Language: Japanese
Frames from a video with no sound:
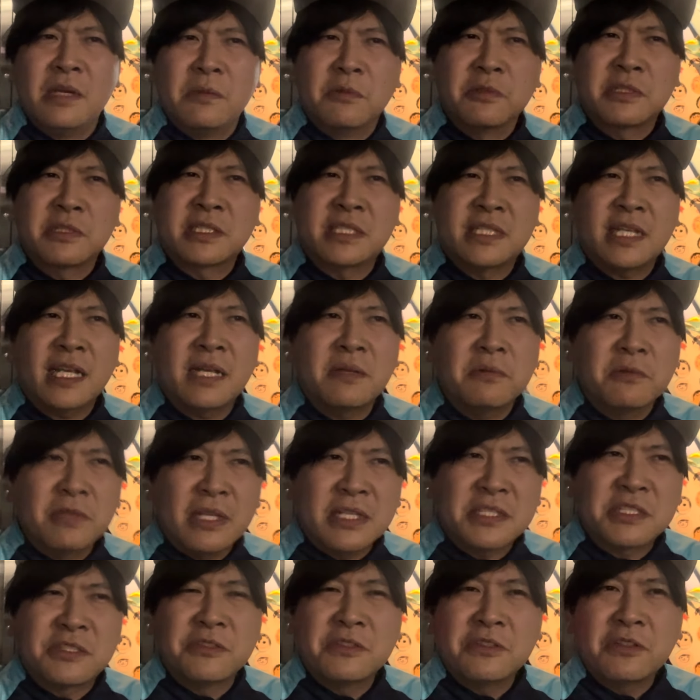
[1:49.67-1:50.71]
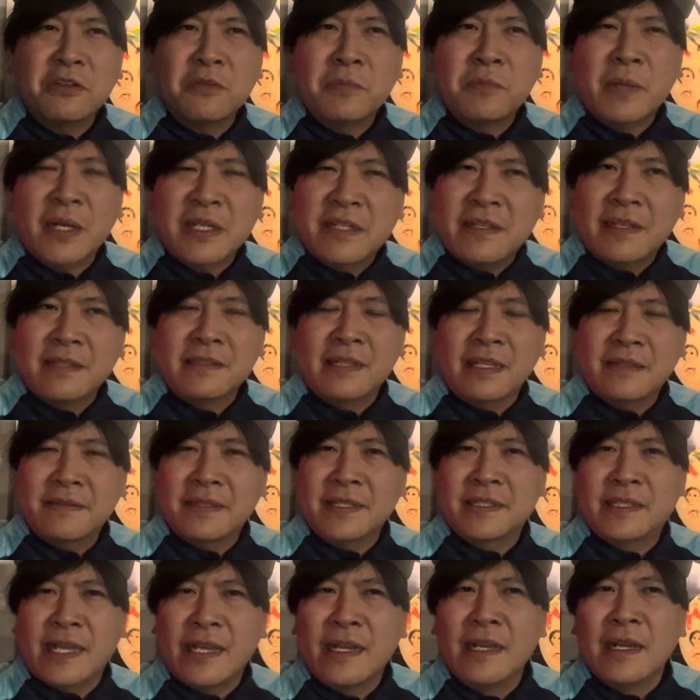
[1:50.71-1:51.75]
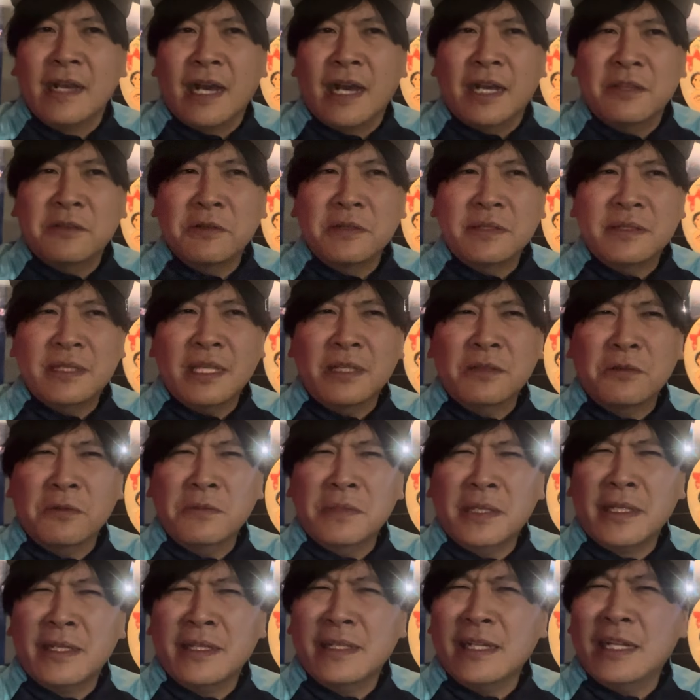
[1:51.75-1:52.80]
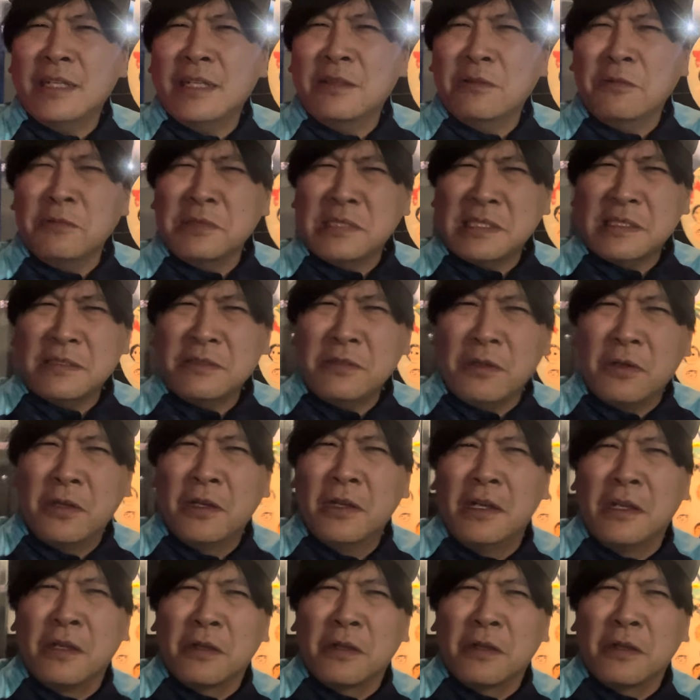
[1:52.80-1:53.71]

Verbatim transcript: もう試合もね終了間際になってきてあと1点取んなきゃいけないどうするの